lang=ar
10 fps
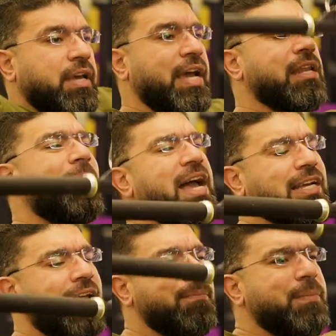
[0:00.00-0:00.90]
احنا بقى
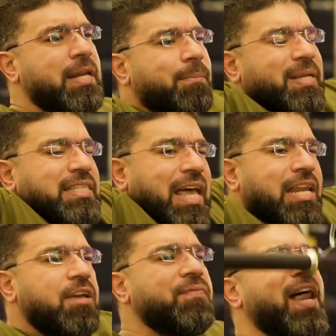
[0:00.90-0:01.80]
هنكمل بس
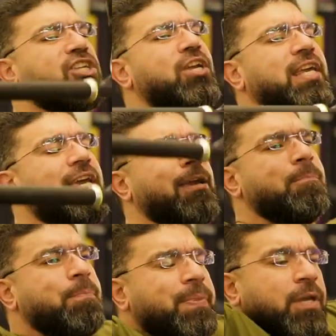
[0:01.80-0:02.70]
هنقفل عشان ايه
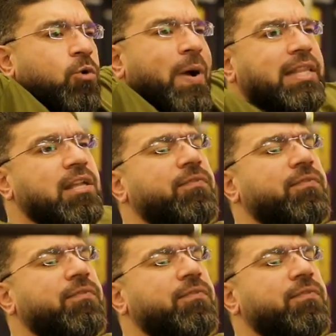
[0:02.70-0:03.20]
وقت